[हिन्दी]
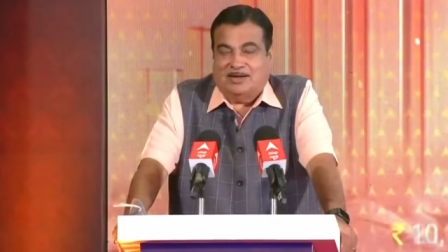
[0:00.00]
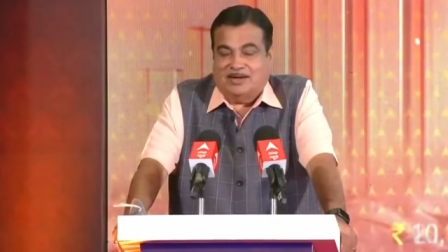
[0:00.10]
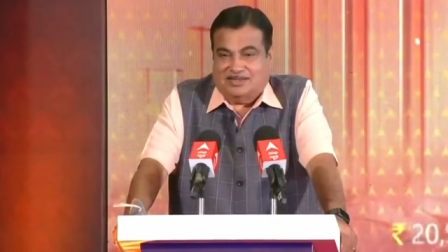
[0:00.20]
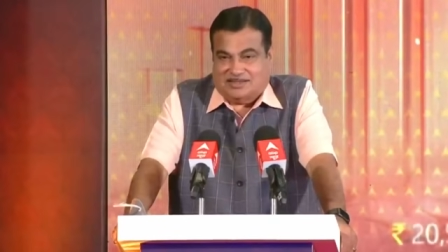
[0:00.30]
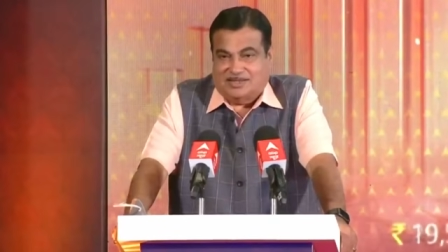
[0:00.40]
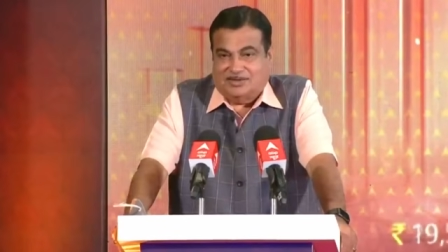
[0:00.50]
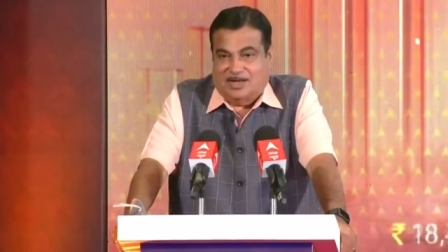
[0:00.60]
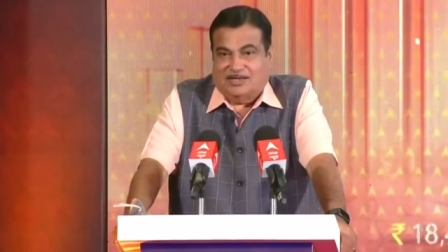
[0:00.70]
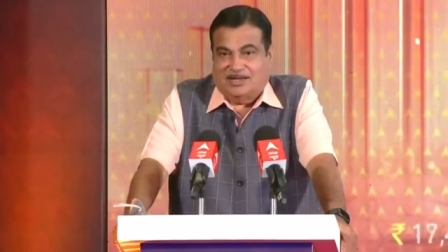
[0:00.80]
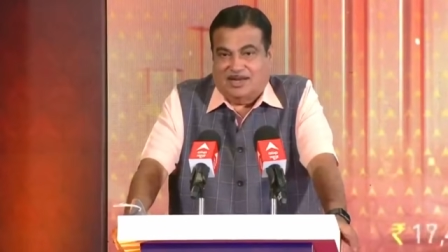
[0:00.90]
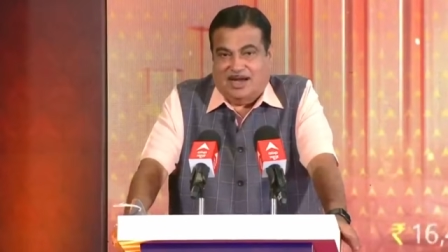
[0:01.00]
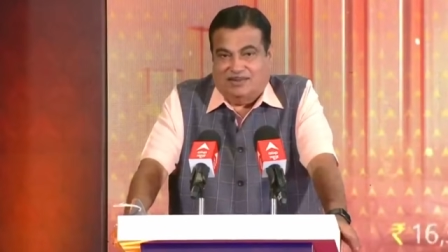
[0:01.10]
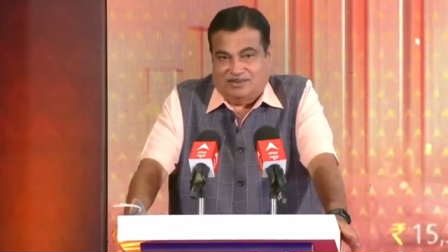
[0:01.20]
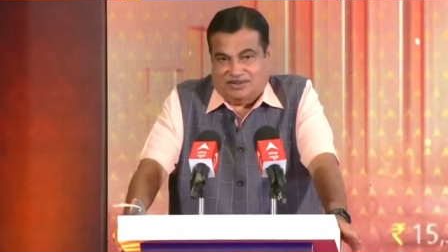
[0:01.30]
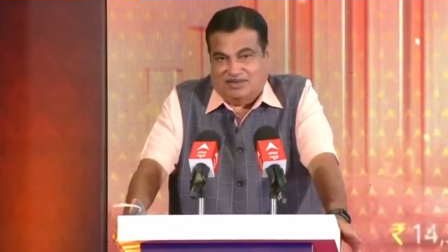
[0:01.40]
इंडस्ट्री जो है यानी
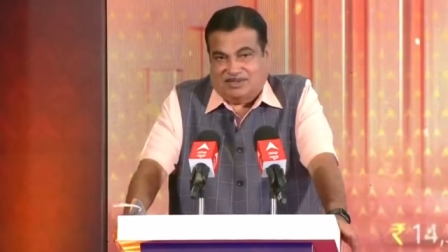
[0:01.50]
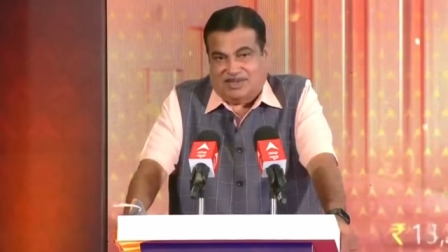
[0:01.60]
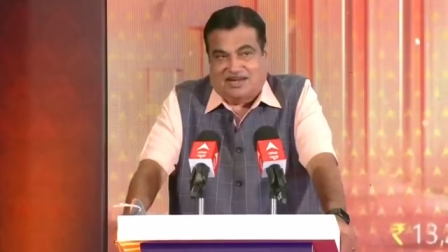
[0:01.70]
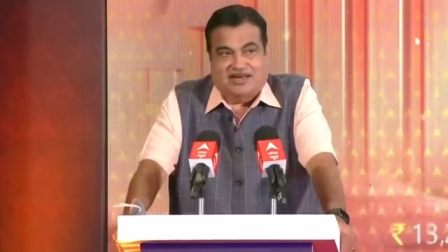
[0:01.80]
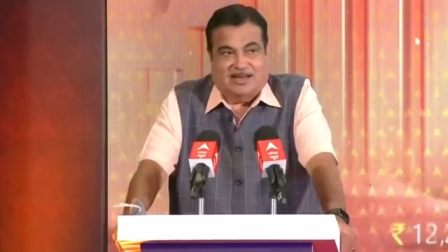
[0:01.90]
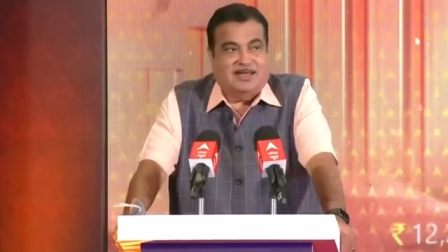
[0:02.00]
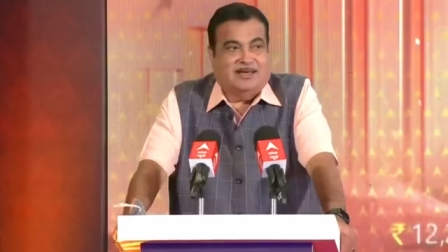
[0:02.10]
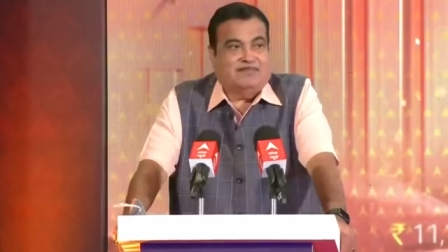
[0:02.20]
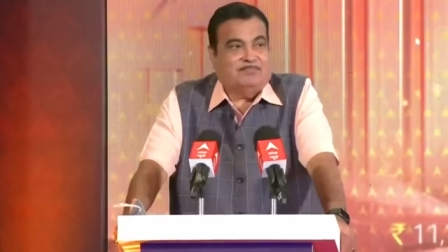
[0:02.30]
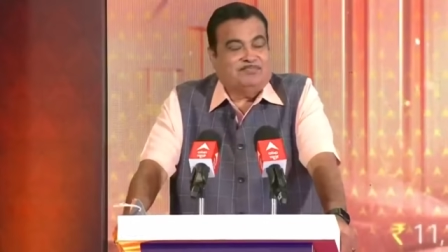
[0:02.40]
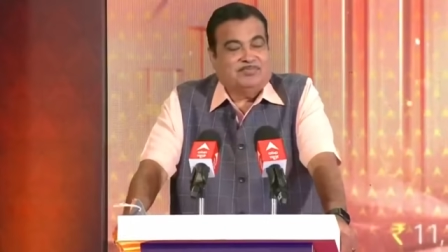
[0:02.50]
आप इसमें स्टडी करिए